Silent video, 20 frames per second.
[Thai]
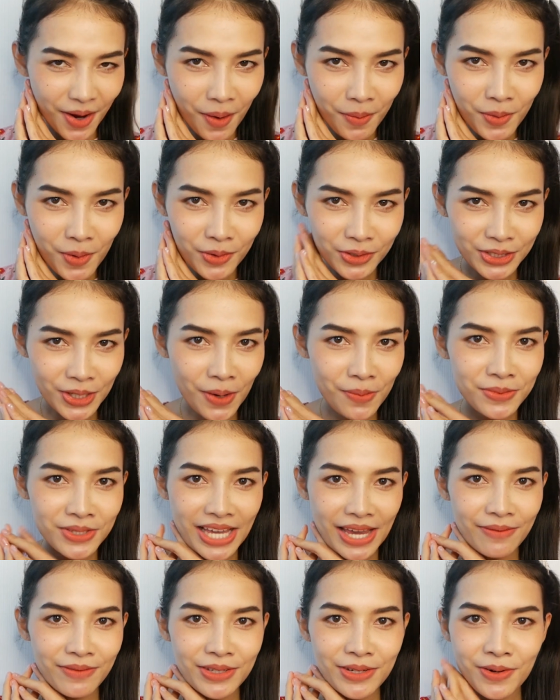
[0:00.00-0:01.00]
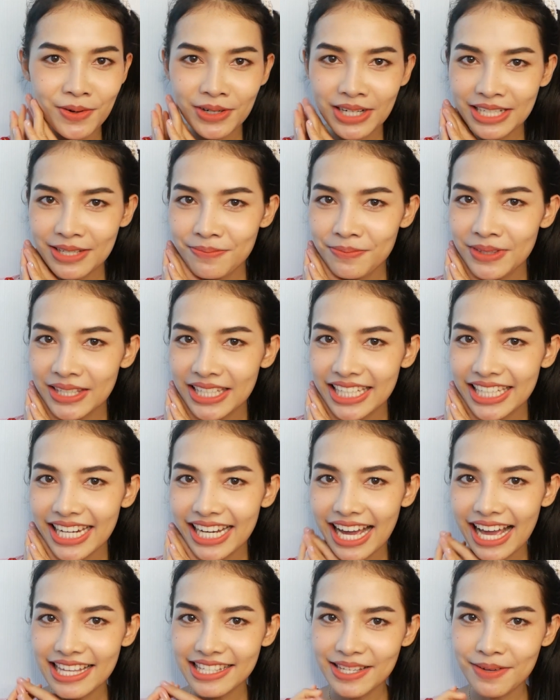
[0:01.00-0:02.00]
บอกชอบใจวิดีโอคลิปนี้
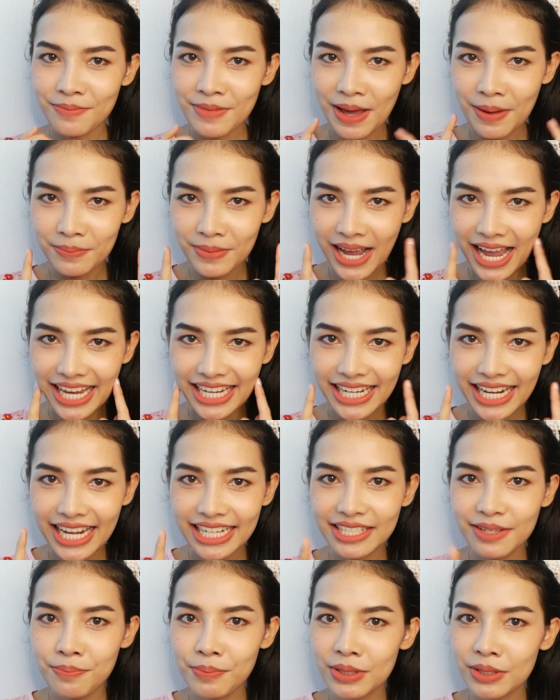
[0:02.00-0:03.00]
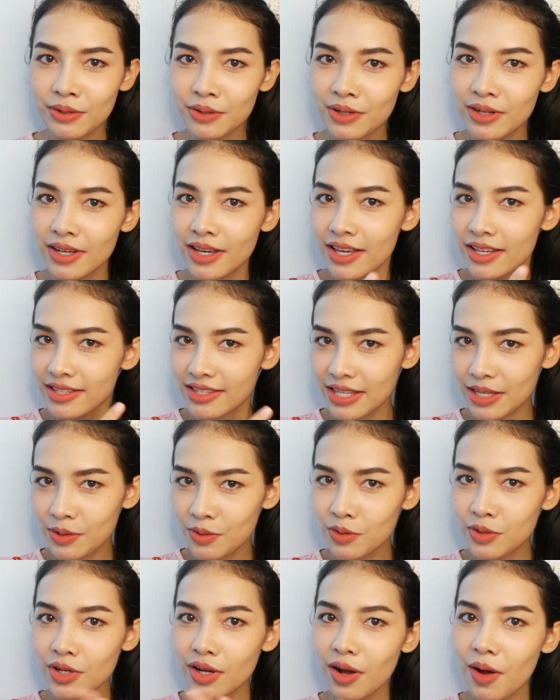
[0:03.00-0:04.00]
นะคะสำหรับใครนะคะที่เป็นสิว
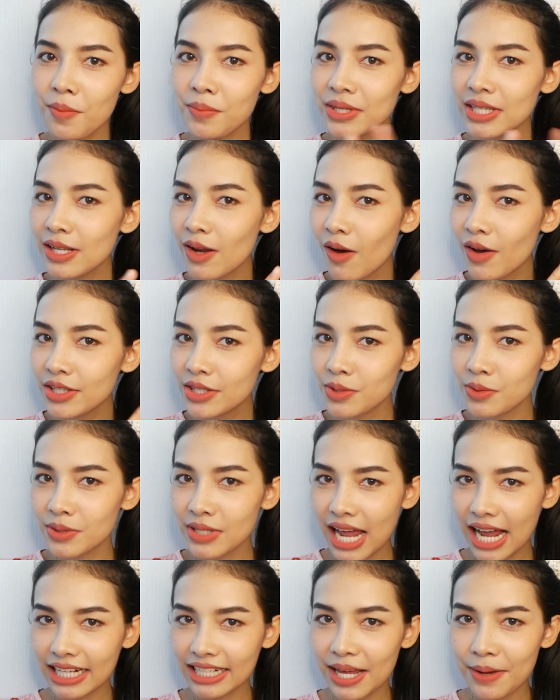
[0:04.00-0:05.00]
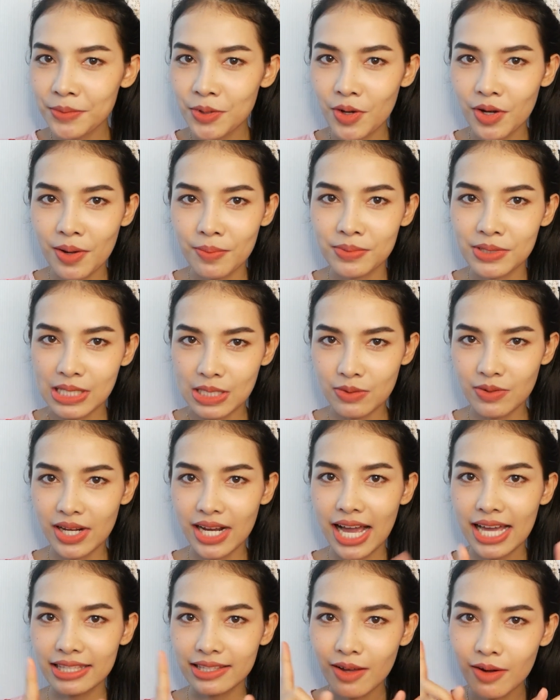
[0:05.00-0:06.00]
แล้วก็มีรอยจุดด่างดำเกี่ยวกับสิว
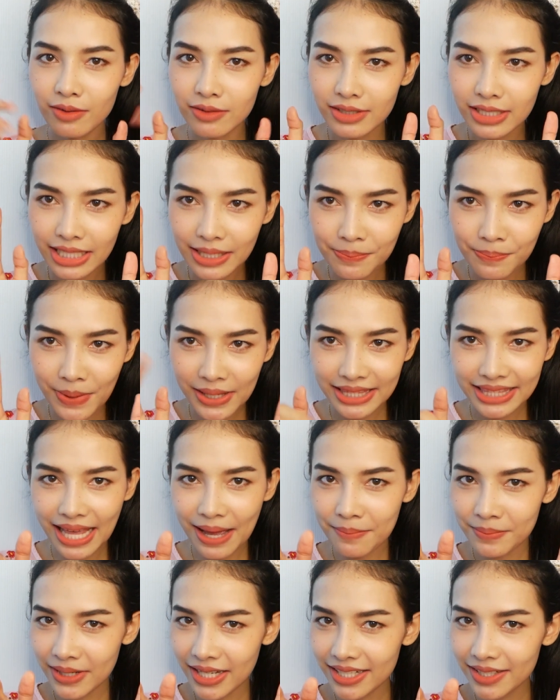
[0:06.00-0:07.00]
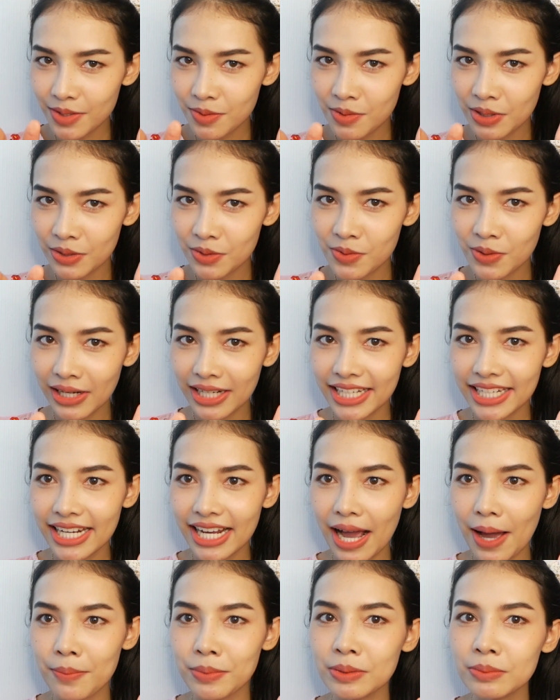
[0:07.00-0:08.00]
นะคะต้องรีบไปตามกันด่วนๆเลย
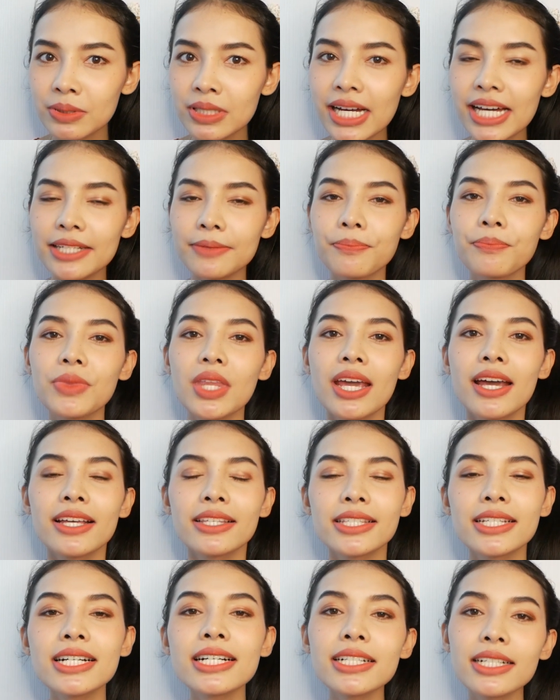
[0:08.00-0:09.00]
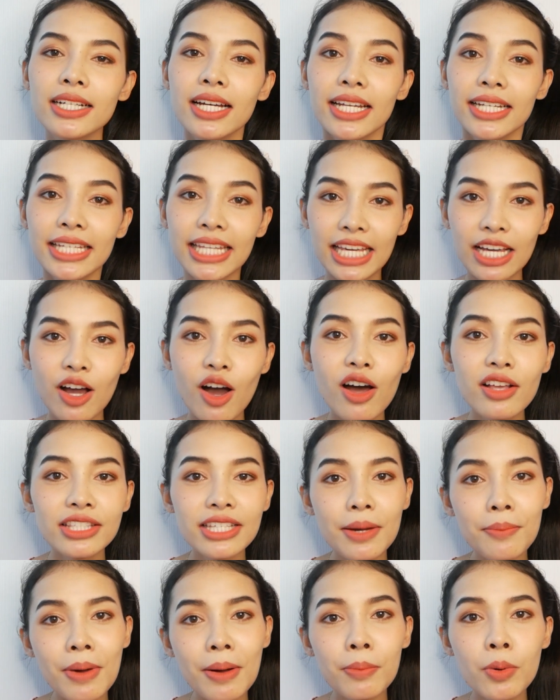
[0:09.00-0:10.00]
นะคะเพื่อนๆซึ่งหนิงก็
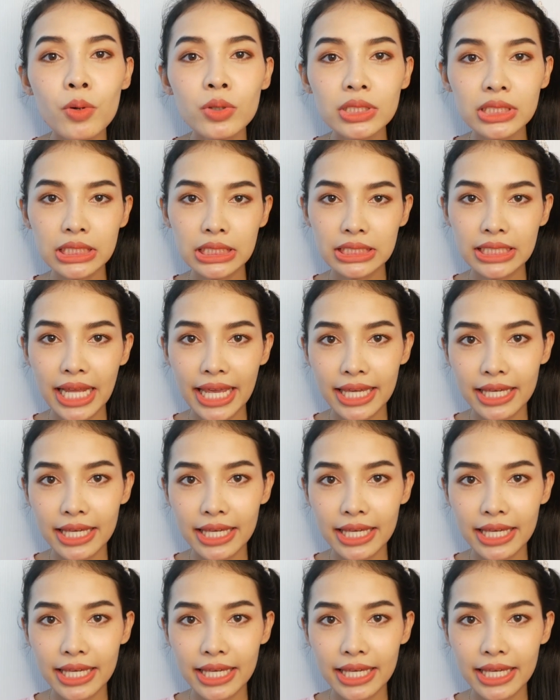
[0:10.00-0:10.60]
จะมาพูดถึง